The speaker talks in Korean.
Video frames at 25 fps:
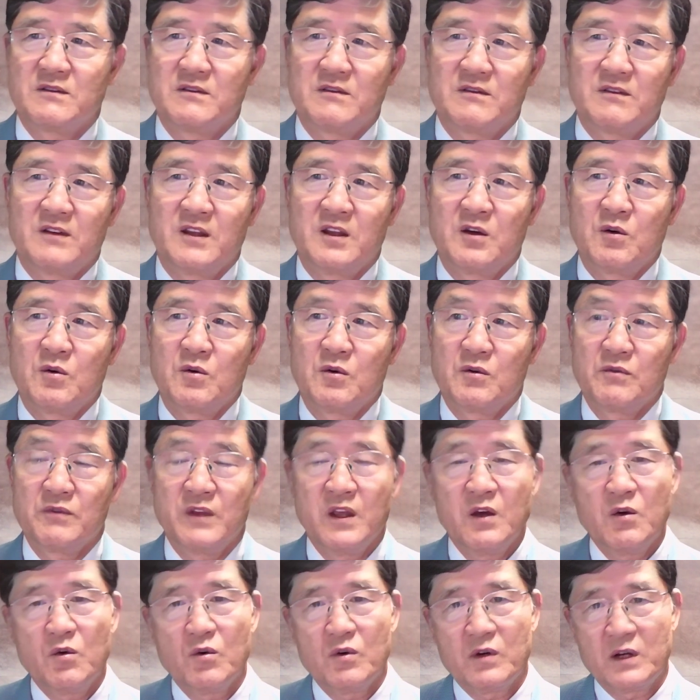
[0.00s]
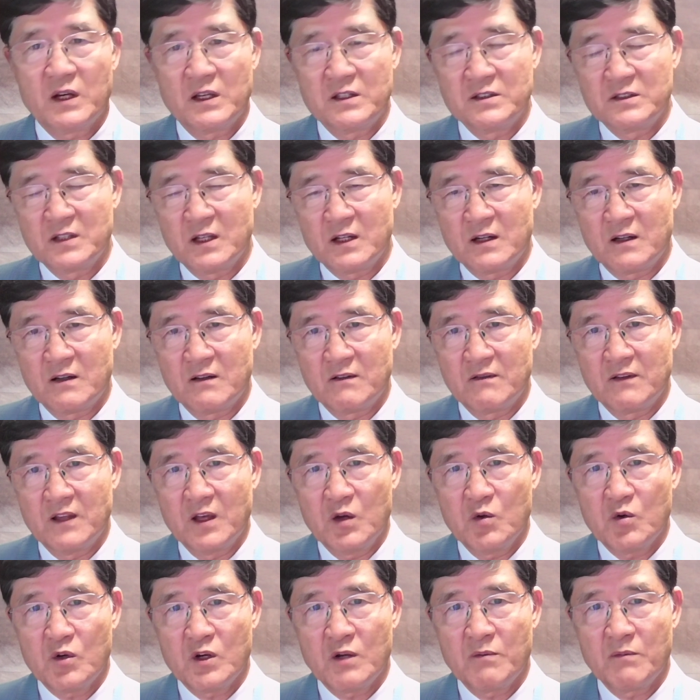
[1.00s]
네오, 네오 가이사라,
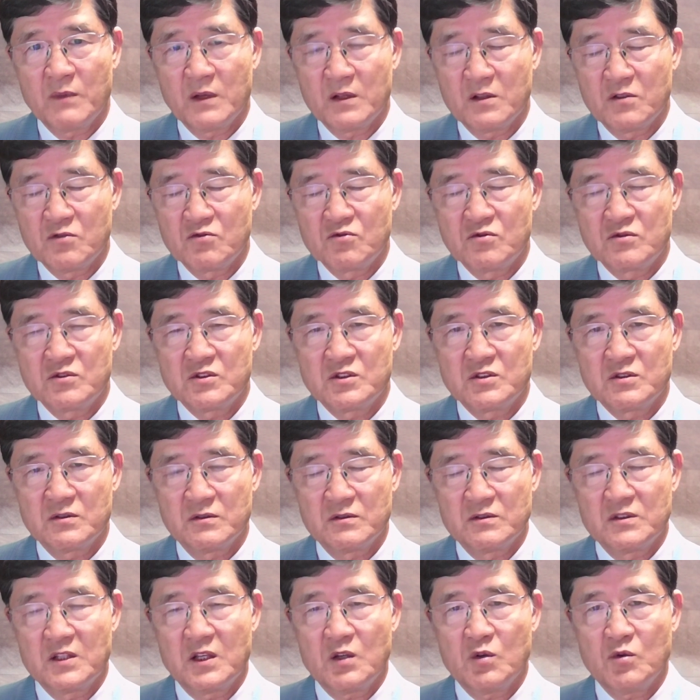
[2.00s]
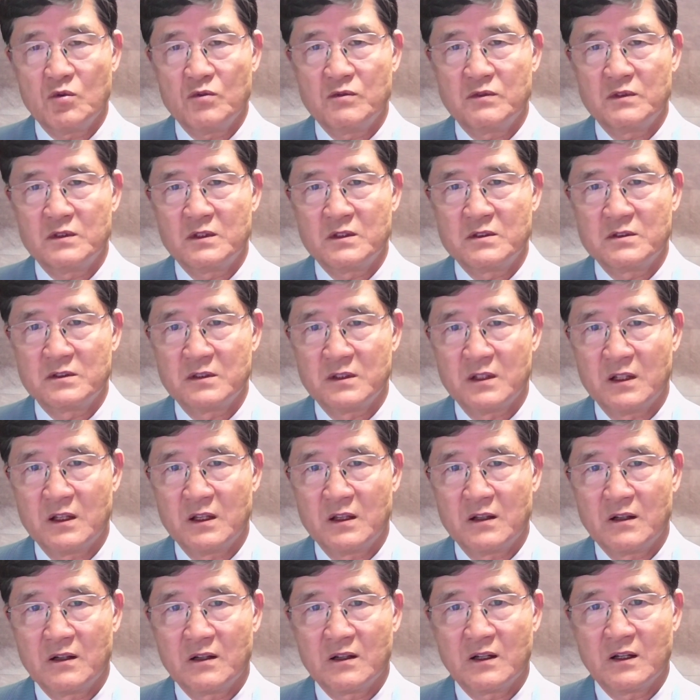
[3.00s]
네오란 말이 새로운 뜻인데
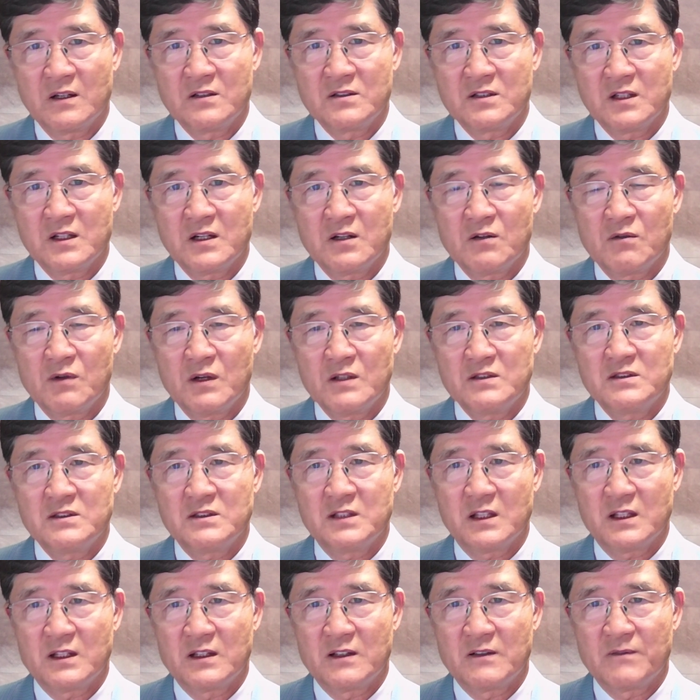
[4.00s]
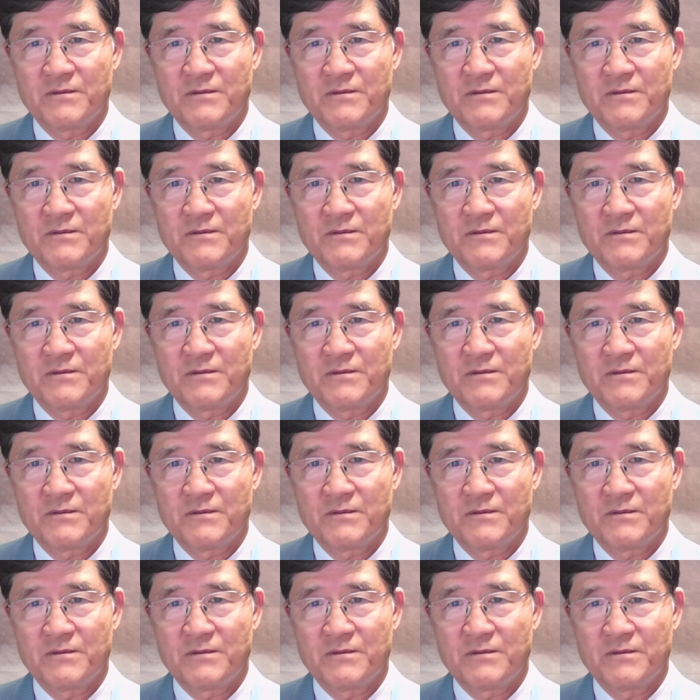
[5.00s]
가이사라는 황제잖아요.